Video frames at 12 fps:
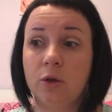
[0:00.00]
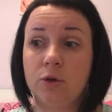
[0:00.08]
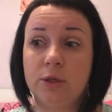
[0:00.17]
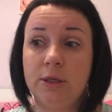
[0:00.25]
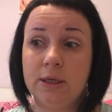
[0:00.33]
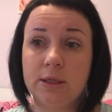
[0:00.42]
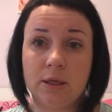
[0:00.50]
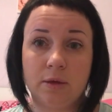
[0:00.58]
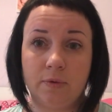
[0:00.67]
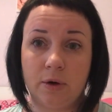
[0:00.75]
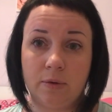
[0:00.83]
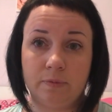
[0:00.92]
То есть здесь
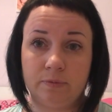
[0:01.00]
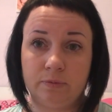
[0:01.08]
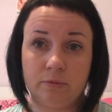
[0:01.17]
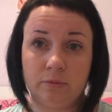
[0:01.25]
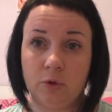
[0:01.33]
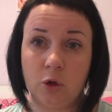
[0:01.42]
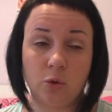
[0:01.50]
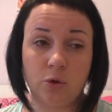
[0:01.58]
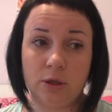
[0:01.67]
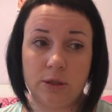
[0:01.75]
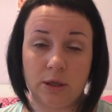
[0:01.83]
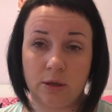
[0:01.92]
этого никто
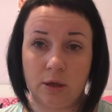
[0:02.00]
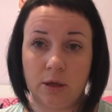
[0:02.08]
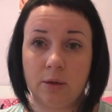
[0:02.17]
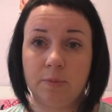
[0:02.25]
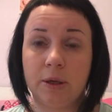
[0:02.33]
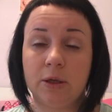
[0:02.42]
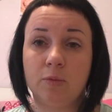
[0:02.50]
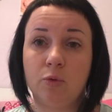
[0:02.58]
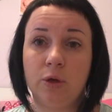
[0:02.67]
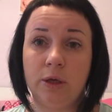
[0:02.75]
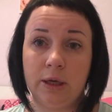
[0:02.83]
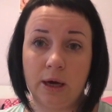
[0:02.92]
не делает.
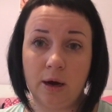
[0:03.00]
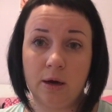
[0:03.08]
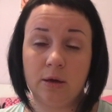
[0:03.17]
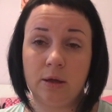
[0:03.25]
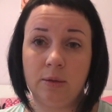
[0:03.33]
Поэтому я